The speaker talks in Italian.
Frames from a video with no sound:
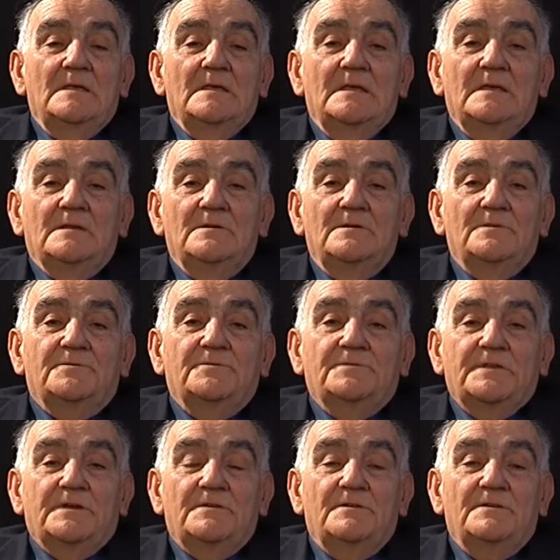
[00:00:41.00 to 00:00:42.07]
erano
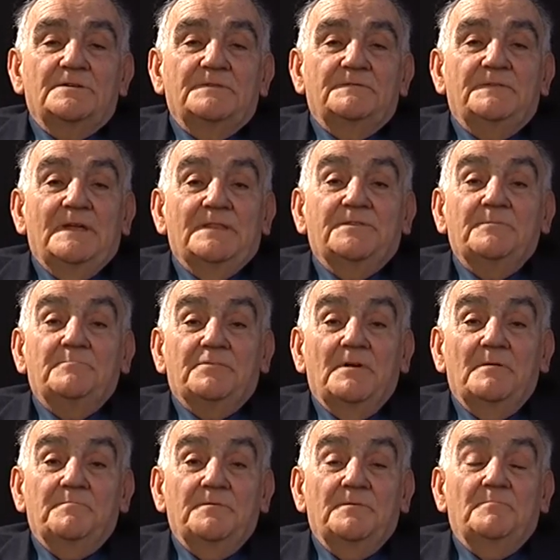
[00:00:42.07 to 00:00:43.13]
tutte cose fatte
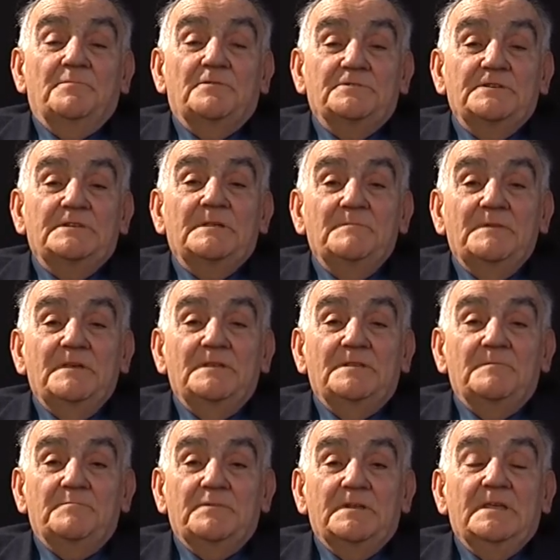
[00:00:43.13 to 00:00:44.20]
proprio
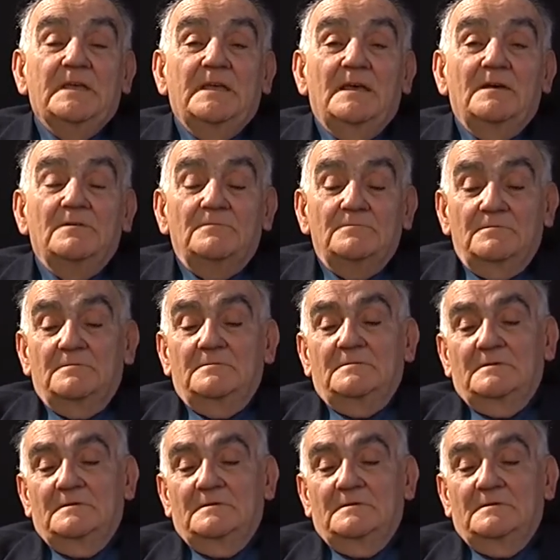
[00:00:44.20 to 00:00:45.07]
appositamente perché uno,